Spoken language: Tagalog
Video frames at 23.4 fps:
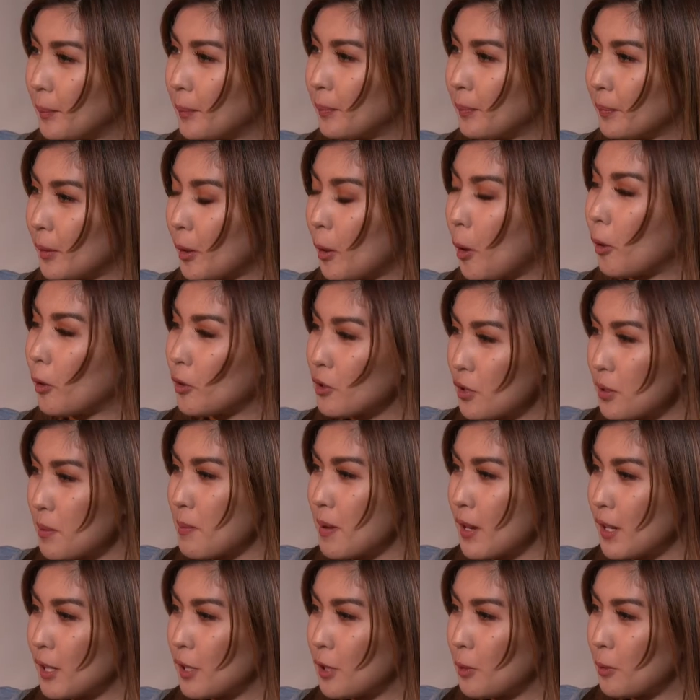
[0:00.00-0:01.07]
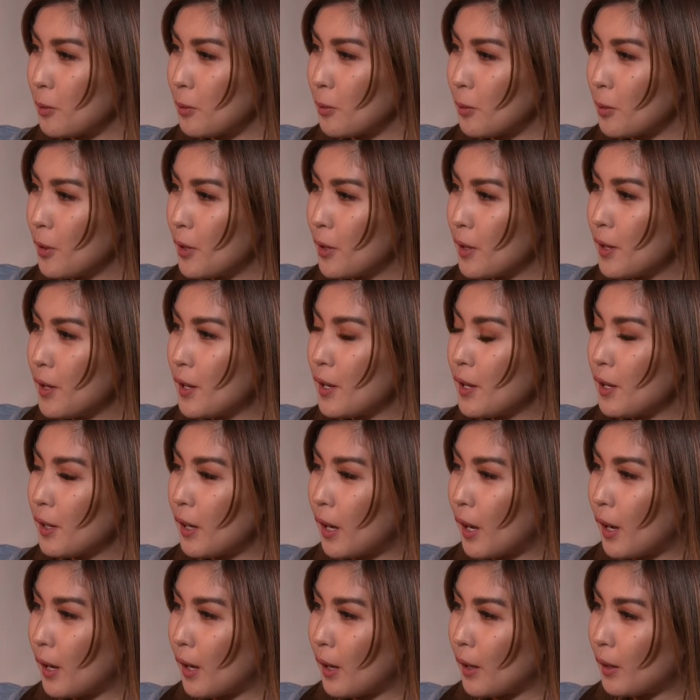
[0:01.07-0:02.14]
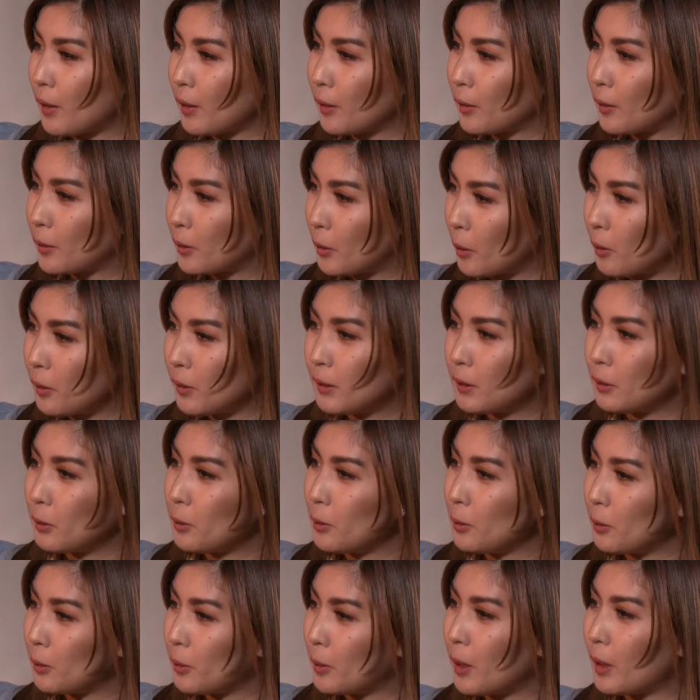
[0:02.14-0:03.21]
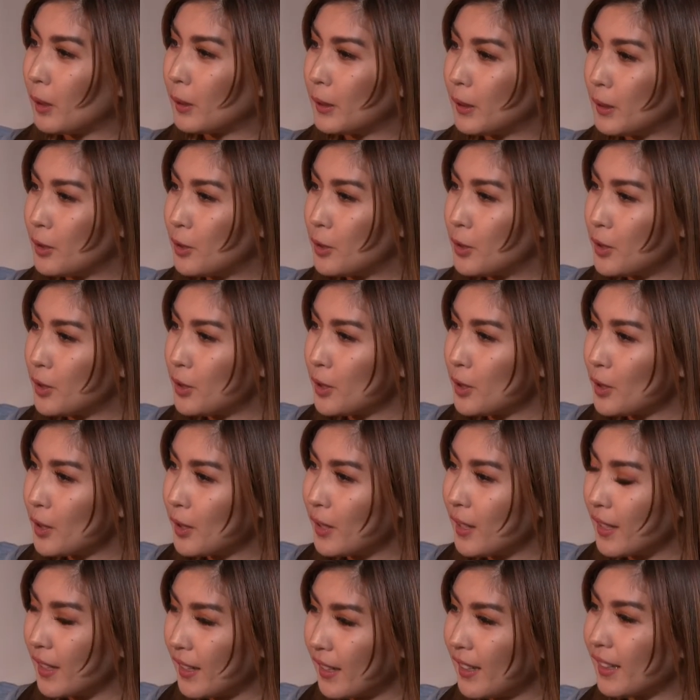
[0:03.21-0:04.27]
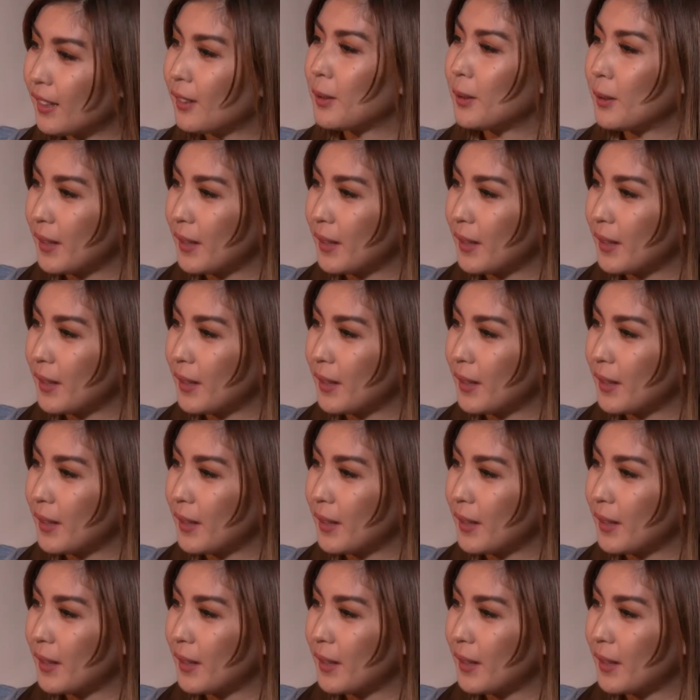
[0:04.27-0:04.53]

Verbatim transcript: um, also made you uh, go through college. Yes.